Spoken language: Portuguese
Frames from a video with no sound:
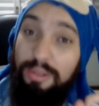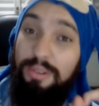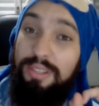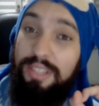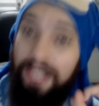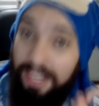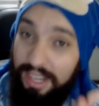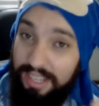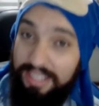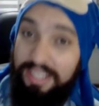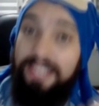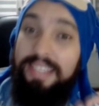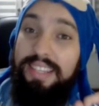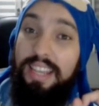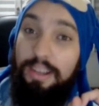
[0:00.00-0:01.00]
os dias de
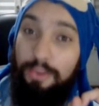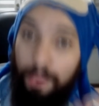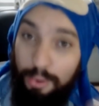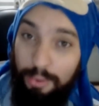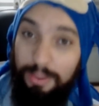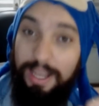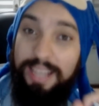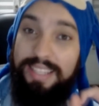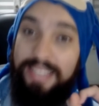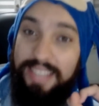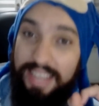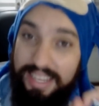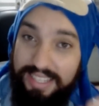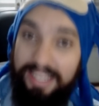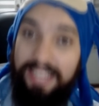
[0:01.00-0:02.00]
segunda a
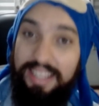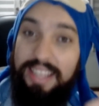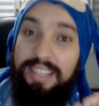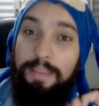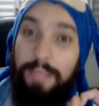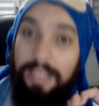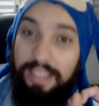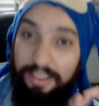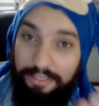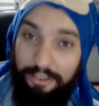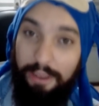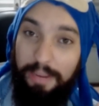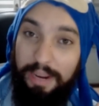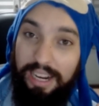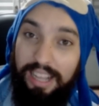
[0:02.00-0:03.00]
sexta nessa
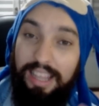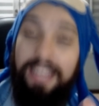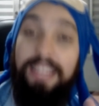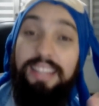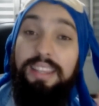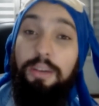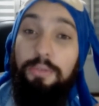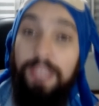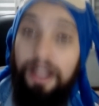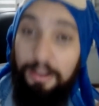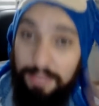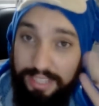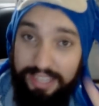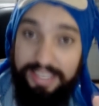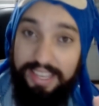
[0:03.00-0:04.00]
plataforma, galera. Então não
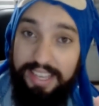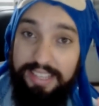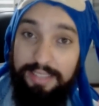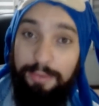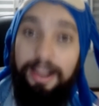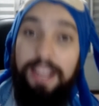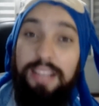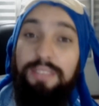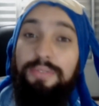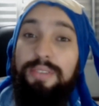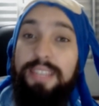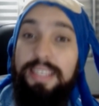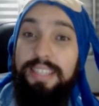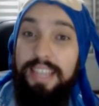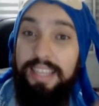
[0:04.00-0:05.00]
se esqueçam, caso
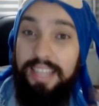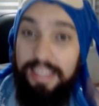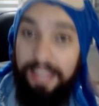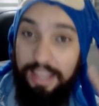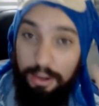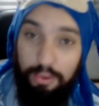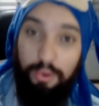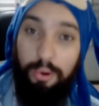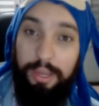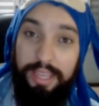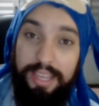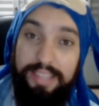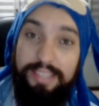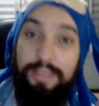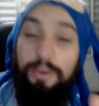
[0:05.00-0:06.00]
vocês ainda não
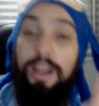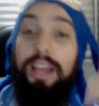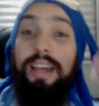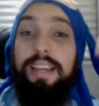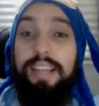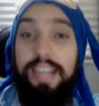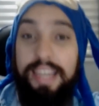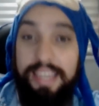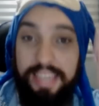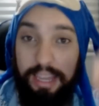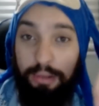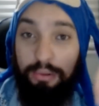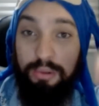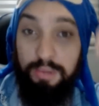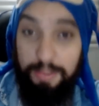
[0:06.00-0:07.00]
conheçam, cliquem
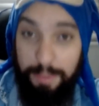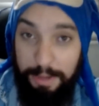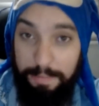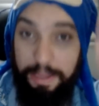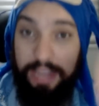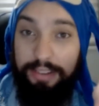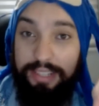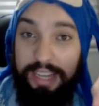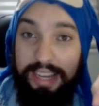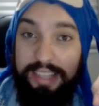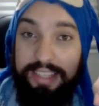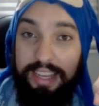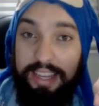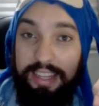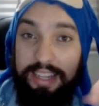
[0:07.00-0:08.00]
num dos primeiros
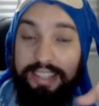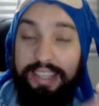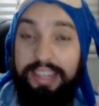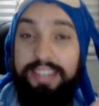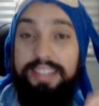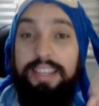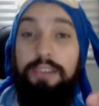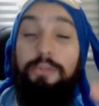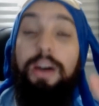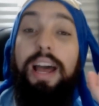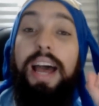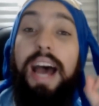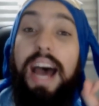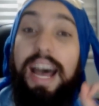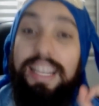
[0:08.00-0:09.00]
links aqui na descrição,
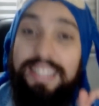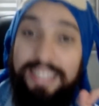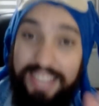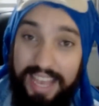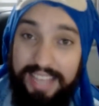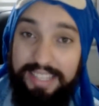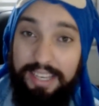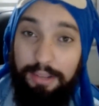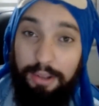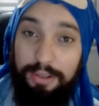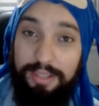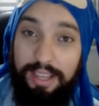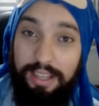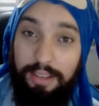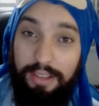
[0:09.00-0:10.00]
acessem o nosso
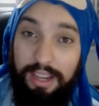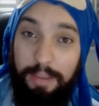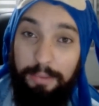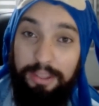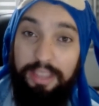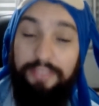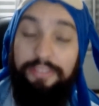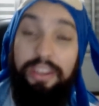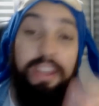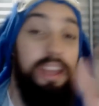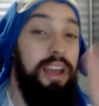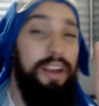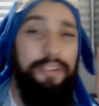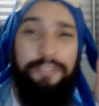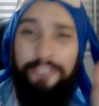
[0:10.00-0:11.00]
canal na Animo TV,
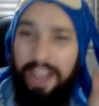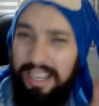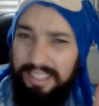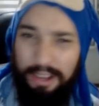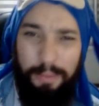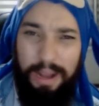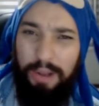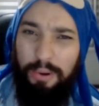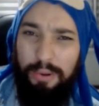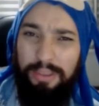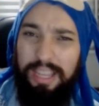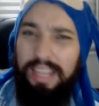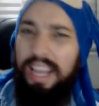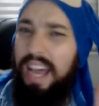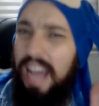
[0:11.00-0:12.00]
façam uma
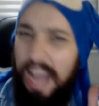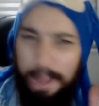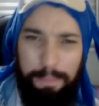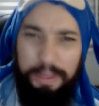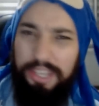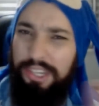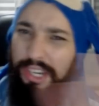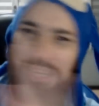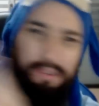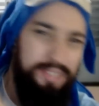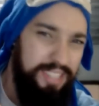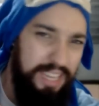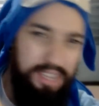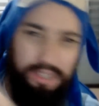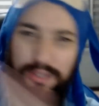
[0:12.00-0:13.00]
conta lá rapidinho,
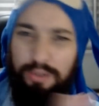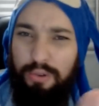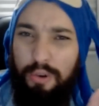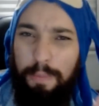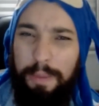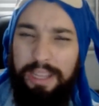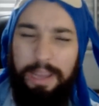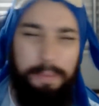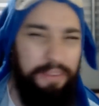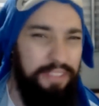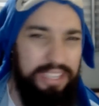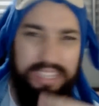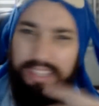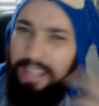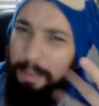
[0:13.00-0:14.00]
sem desculpa, dá para
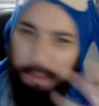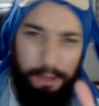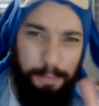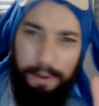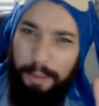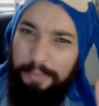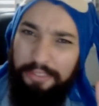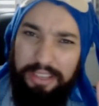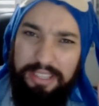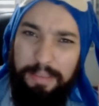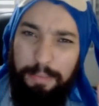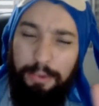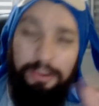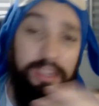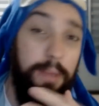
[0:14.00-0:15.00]
fazer até pelo próprio
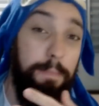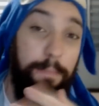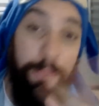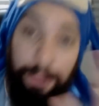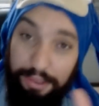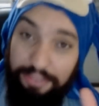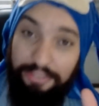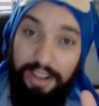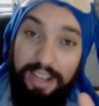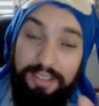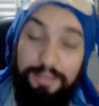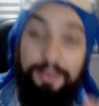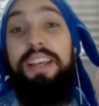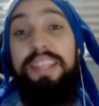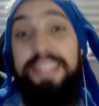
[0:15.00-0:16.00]
Facebook, é muito
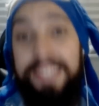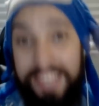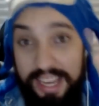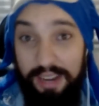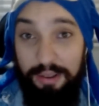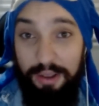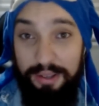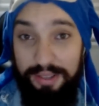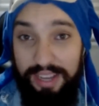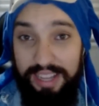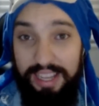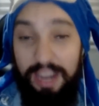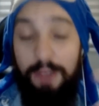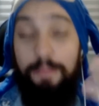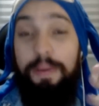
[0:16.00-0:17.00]
fácil. Sigam nosso
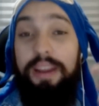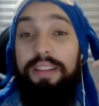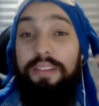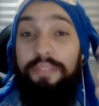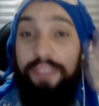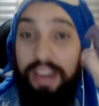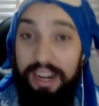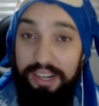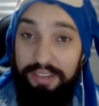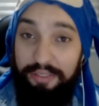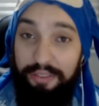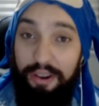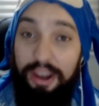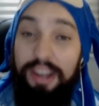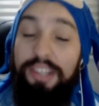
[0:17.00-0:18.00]
canal para não ficarem de
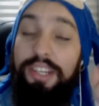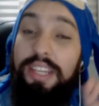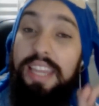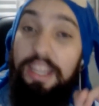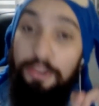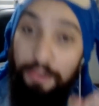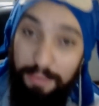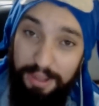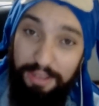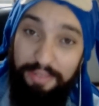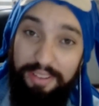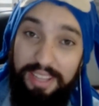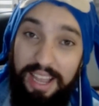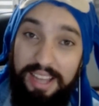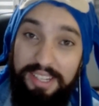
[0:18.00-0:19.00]
fora de nenhuma
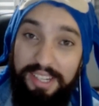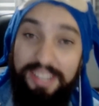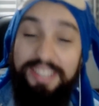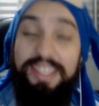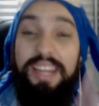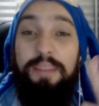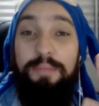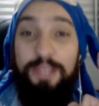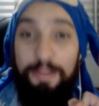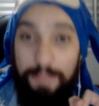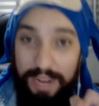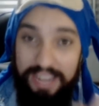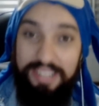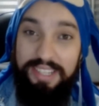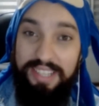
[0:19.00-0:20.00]
novidade que estaremos
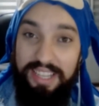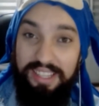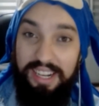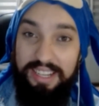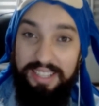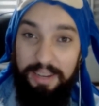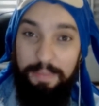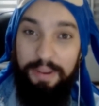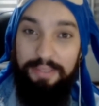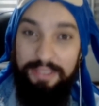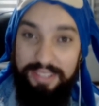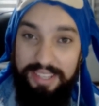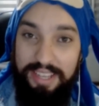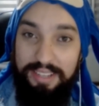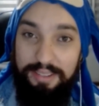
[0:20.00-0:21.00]
prestes a trazer para
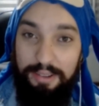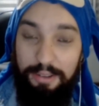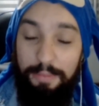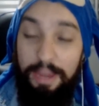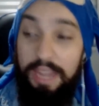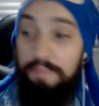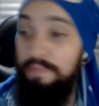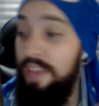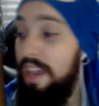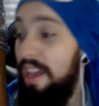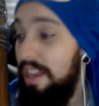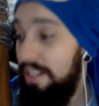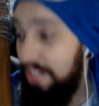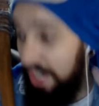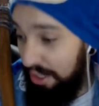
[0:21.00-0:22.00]
vocês, tudo bem?
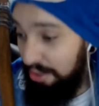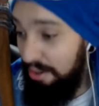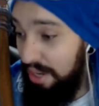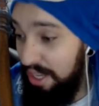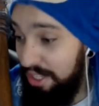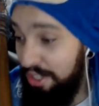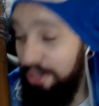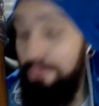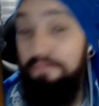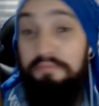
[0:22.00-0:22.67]
Dito isso,